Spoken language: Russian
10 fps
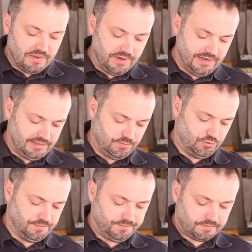
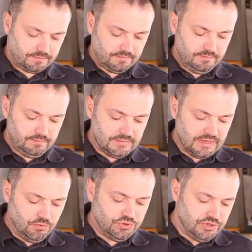Поэтому
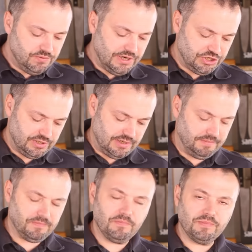очень
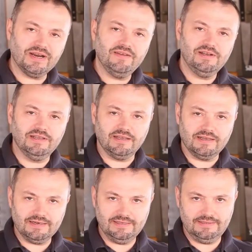важно
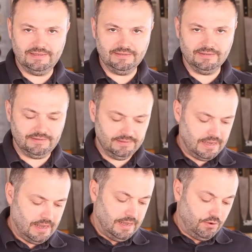правильно разделать.
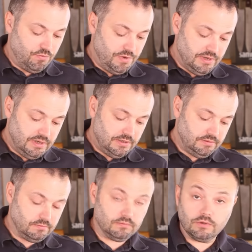У
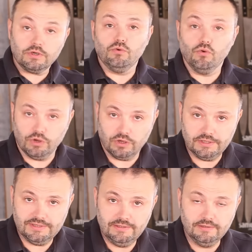меня
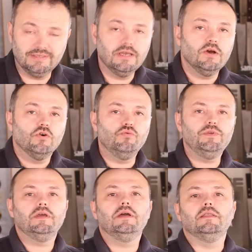окорок разделать. У
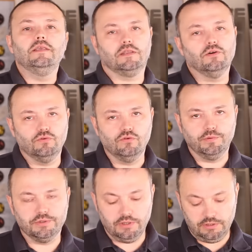меня нет
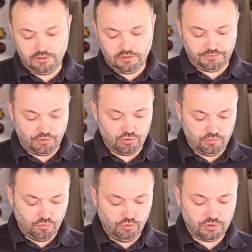такого опыта. Это
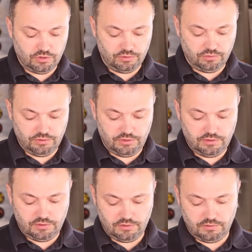второй мой окорок, который
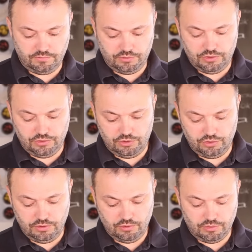я в жизни
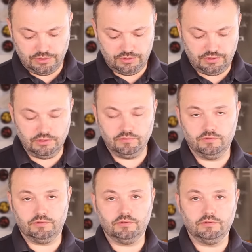начинаю
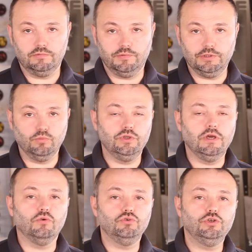разделывать. Э, поэтому
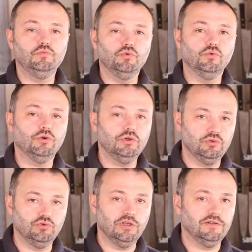я очень много
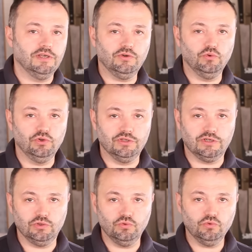изучал всякую
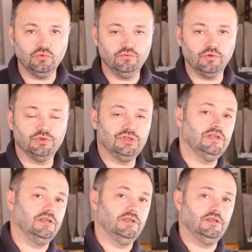литературу, в том
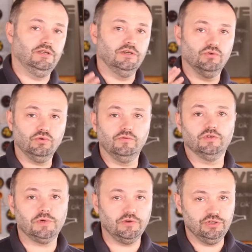числе и
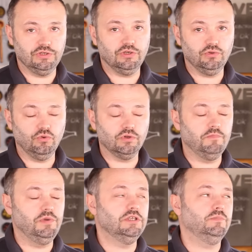Рогова, справочник
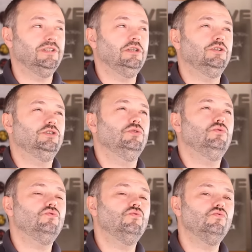технолога, пересмотрел
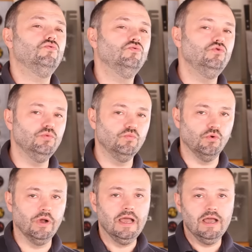целую
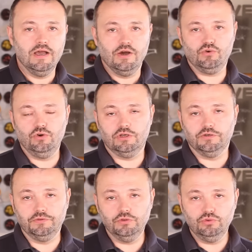уйму роликов на